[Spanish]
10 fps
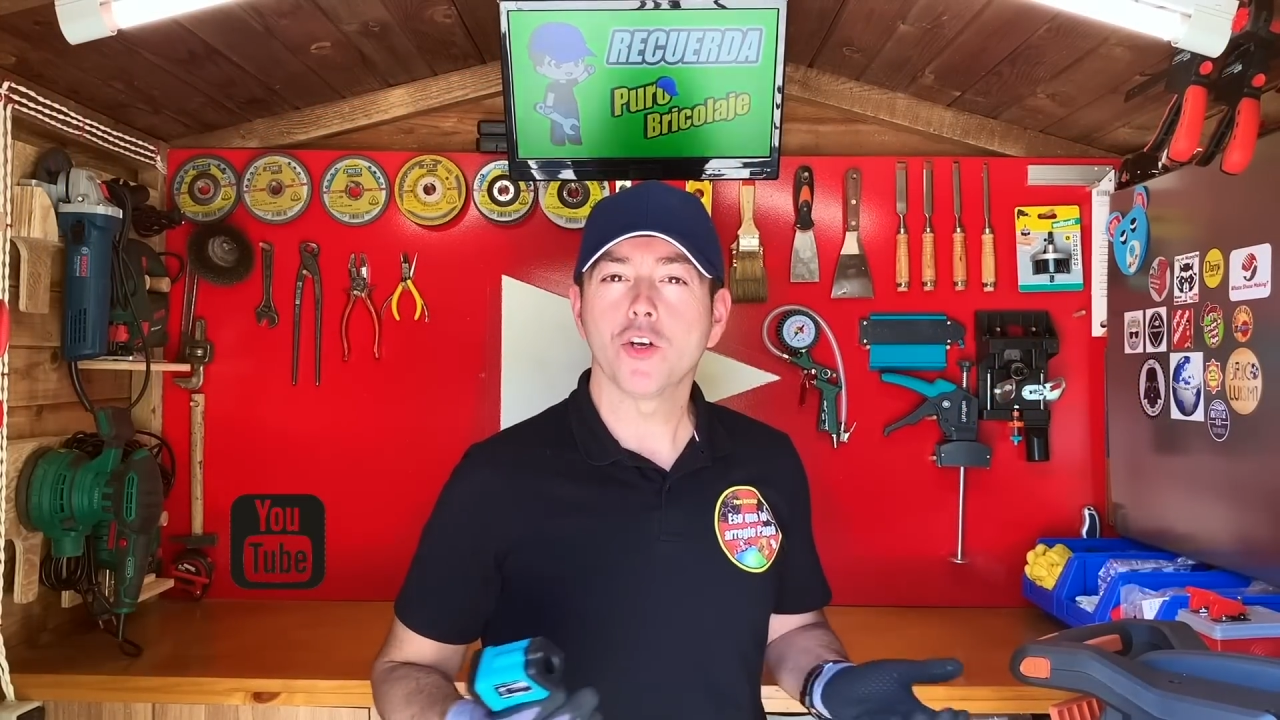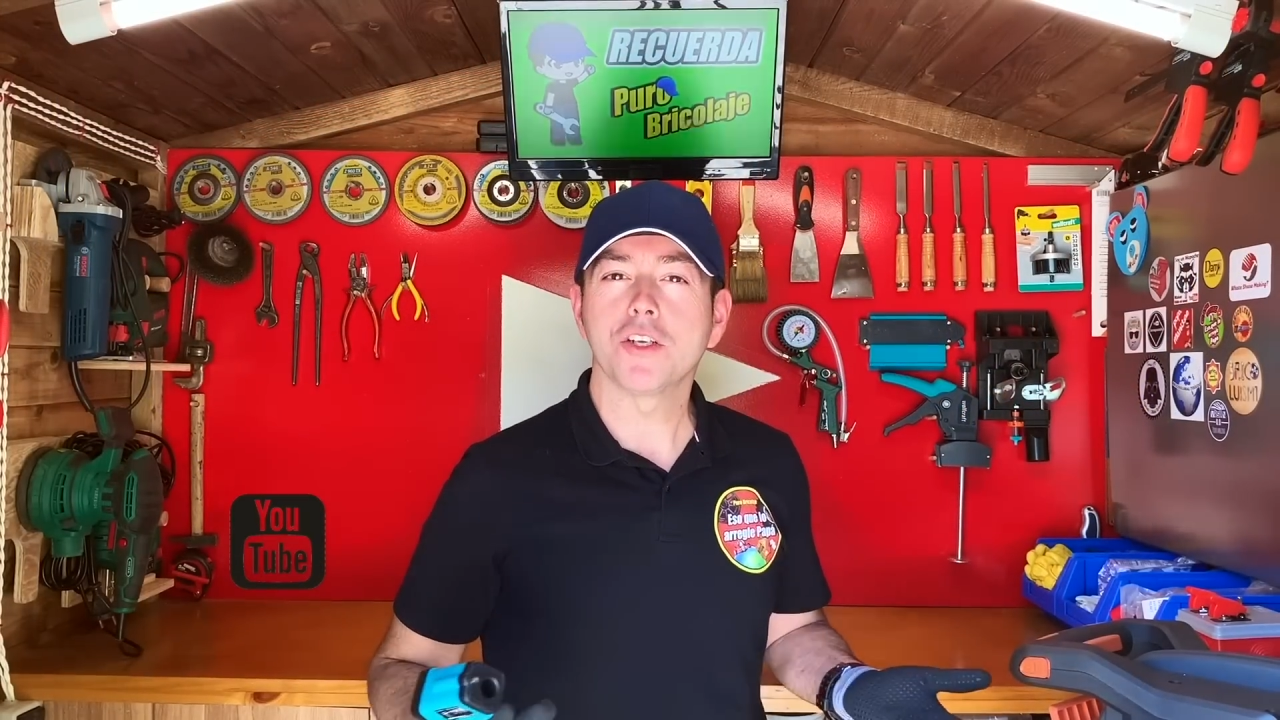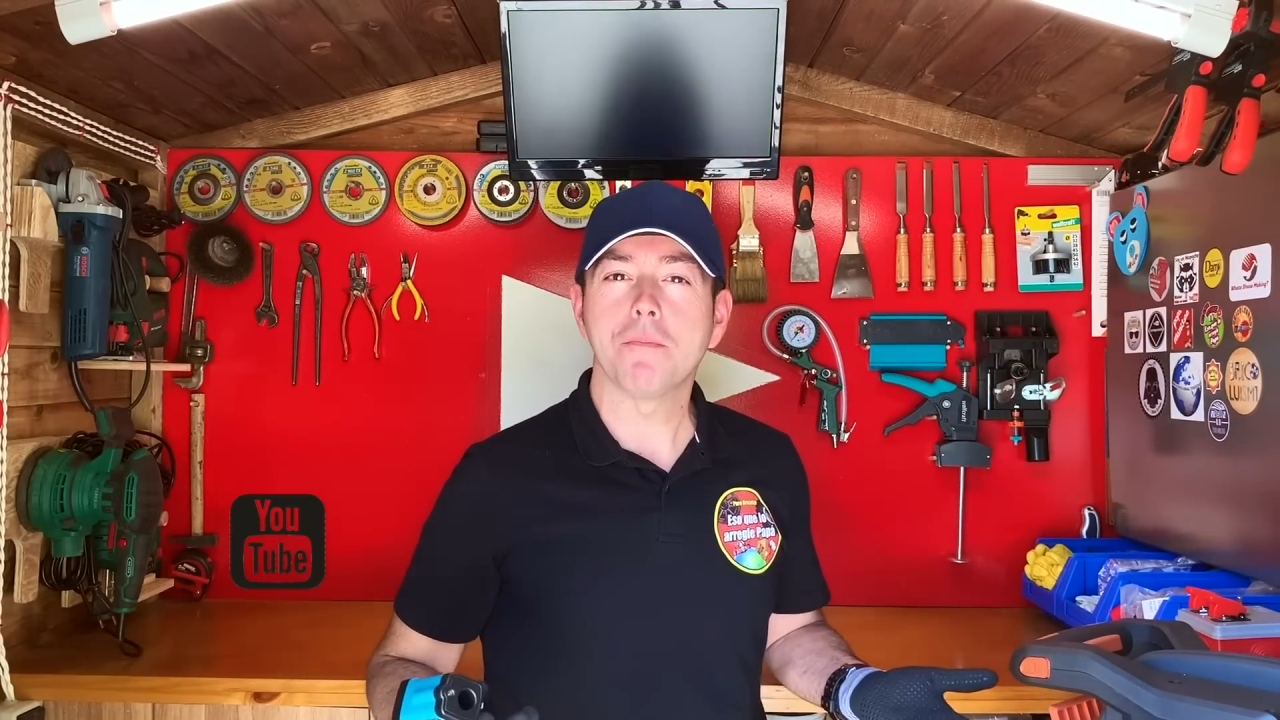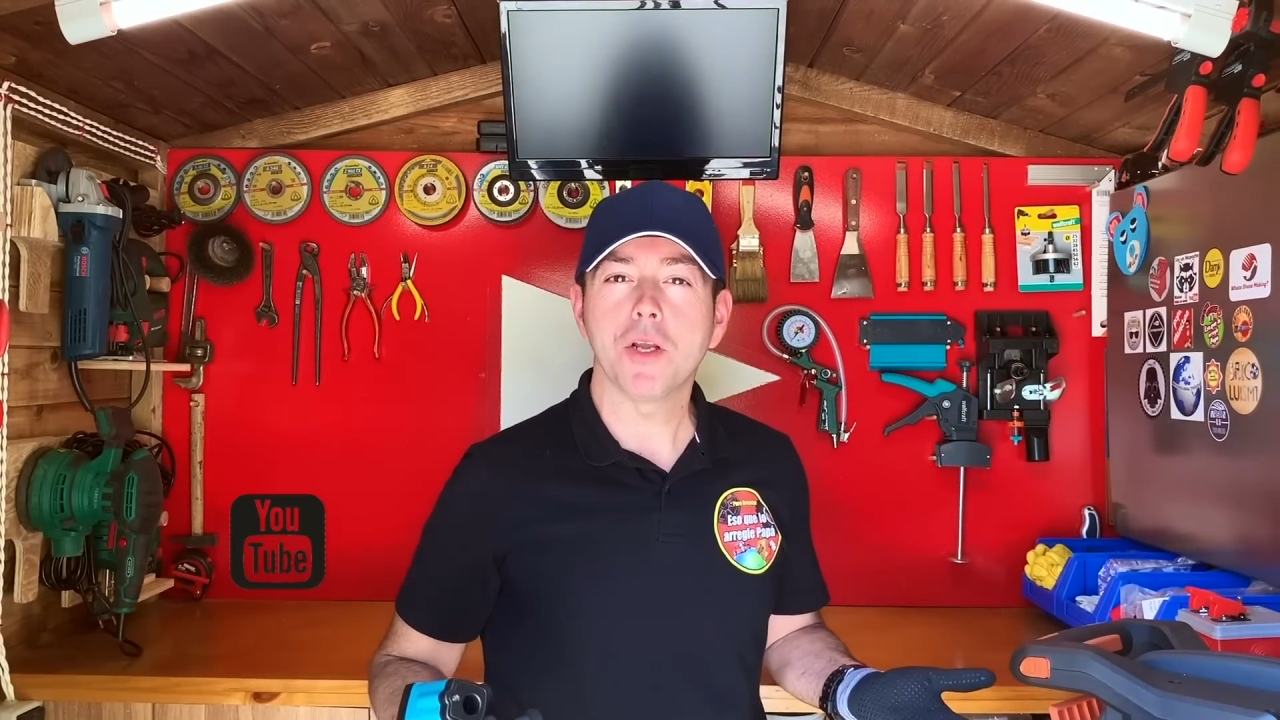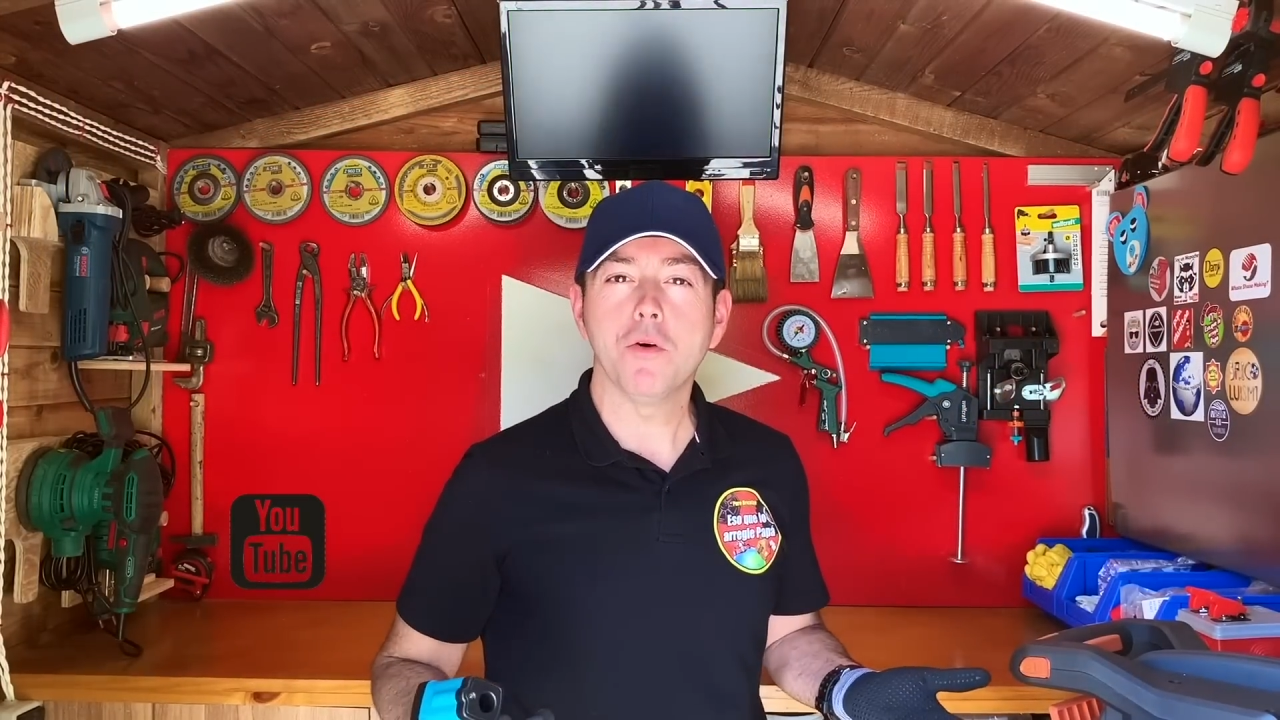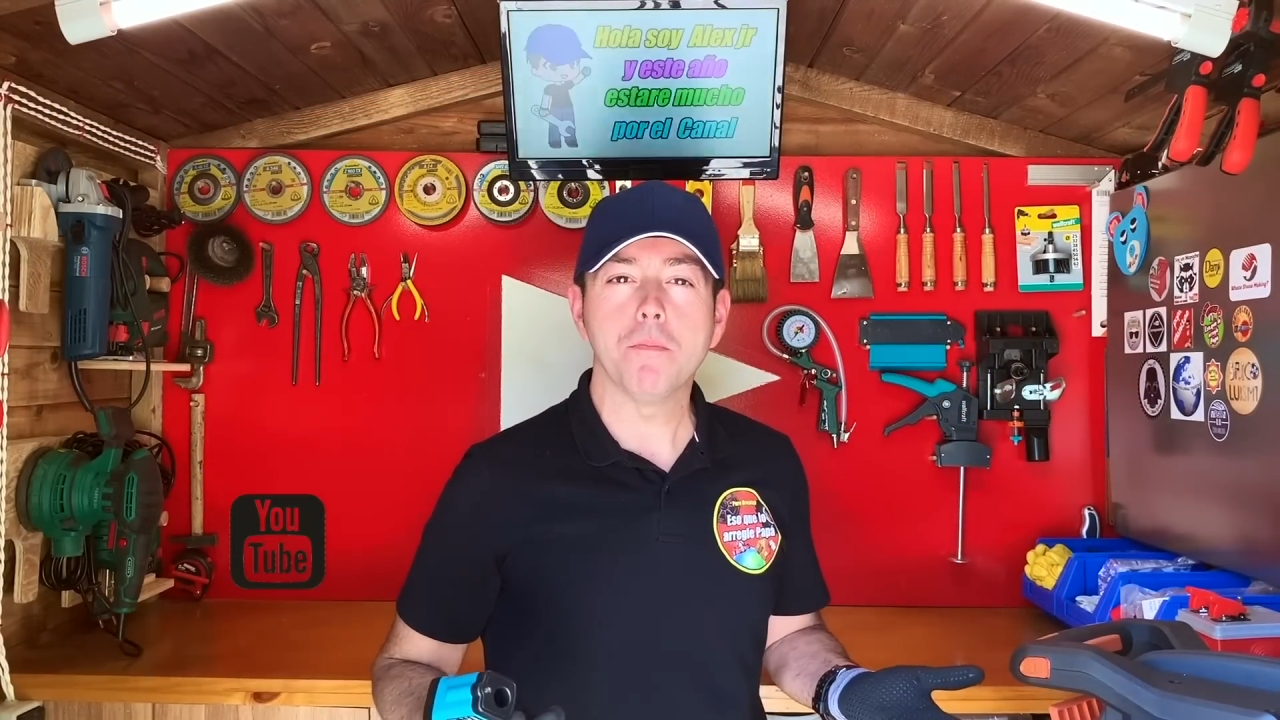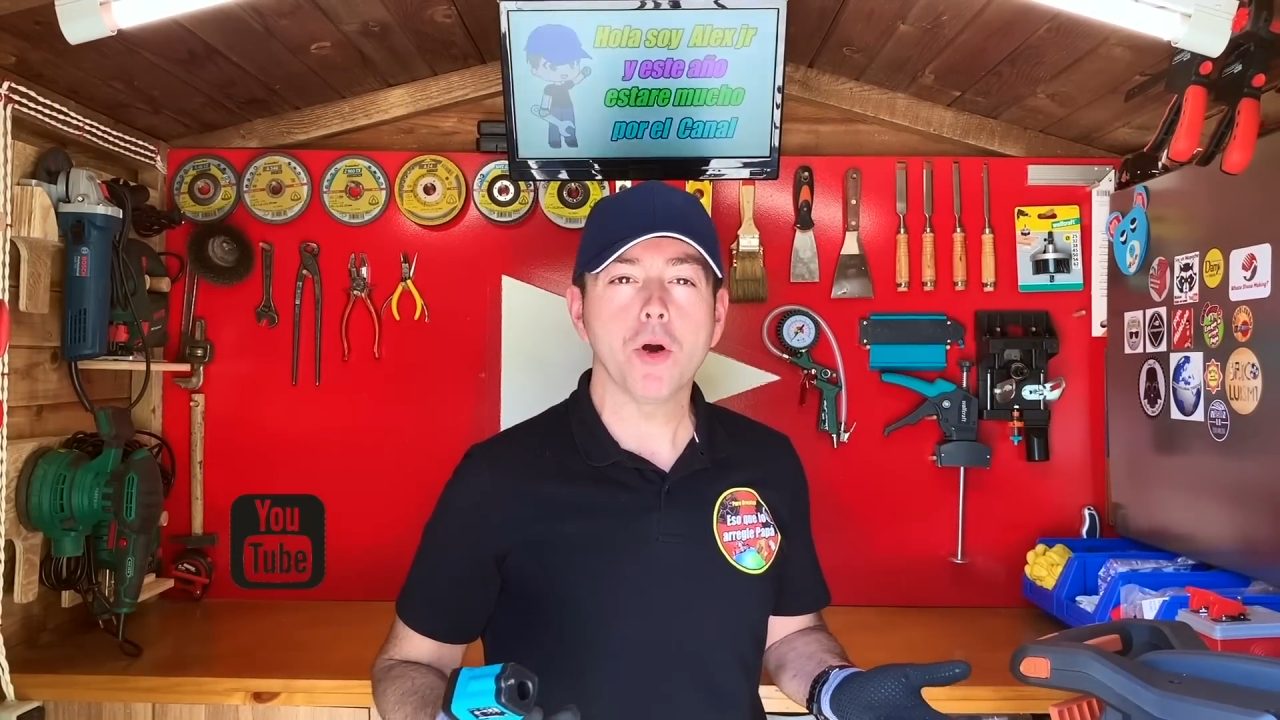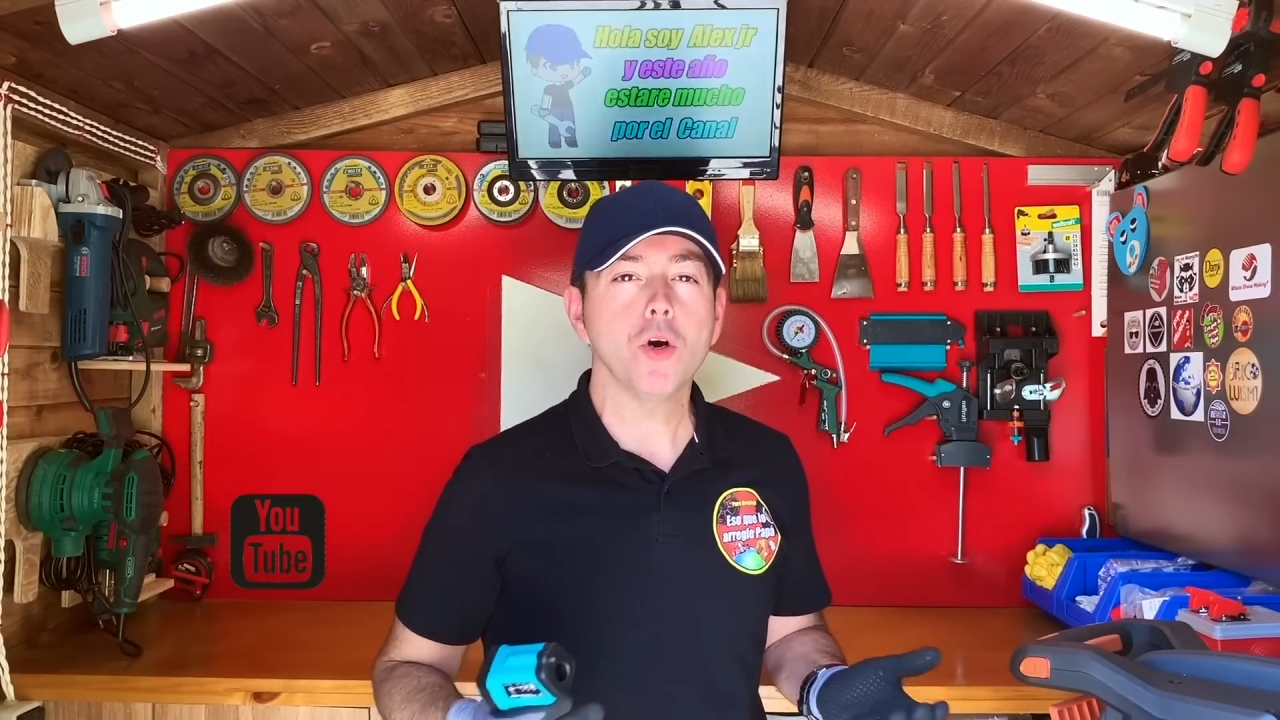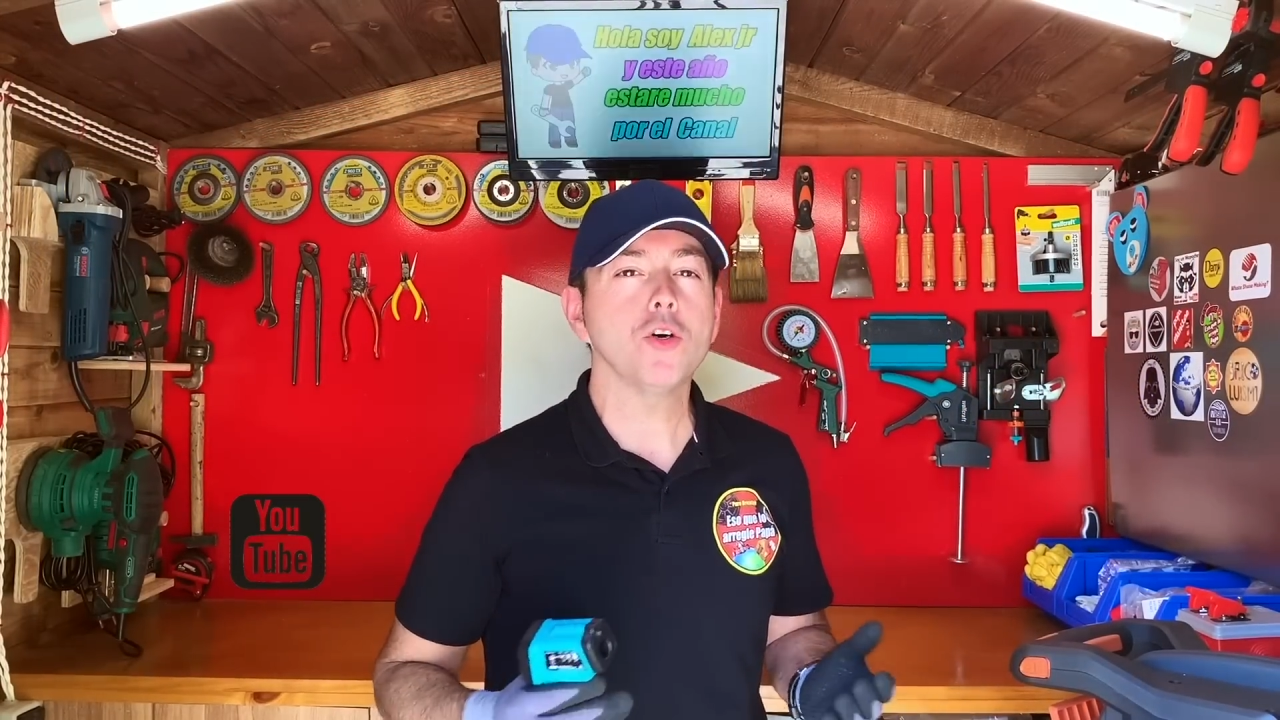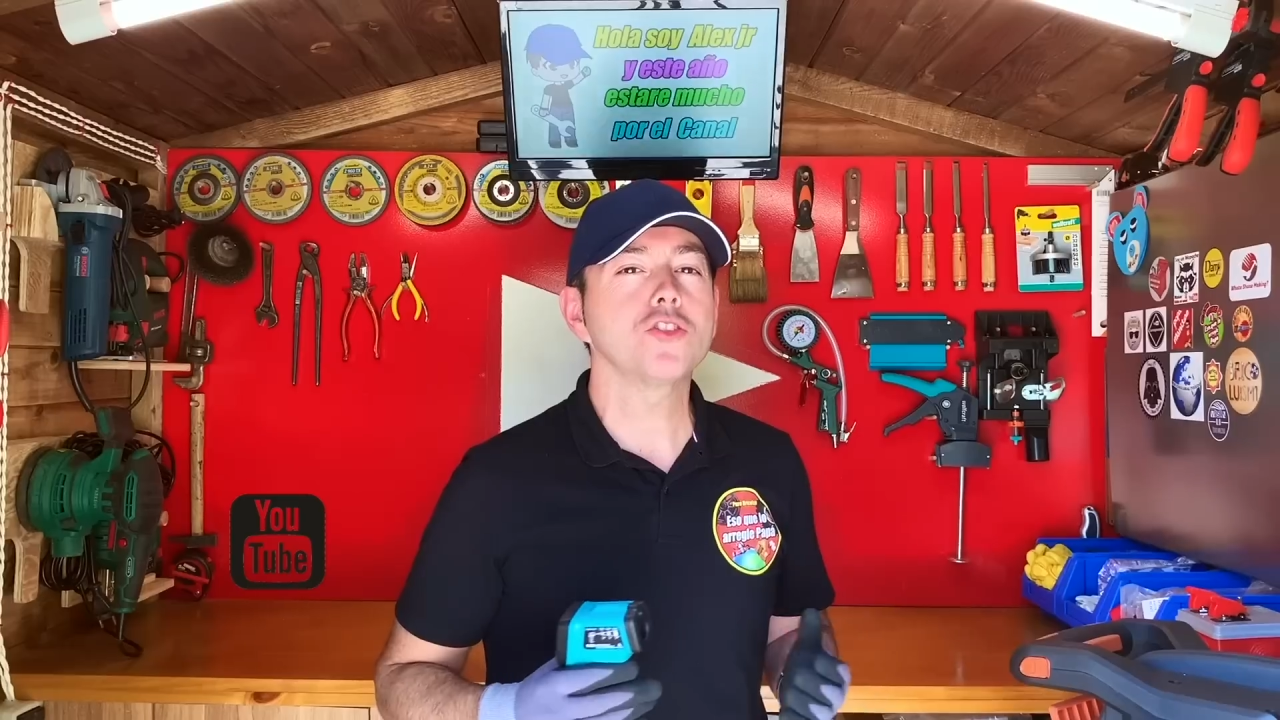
os explico un poco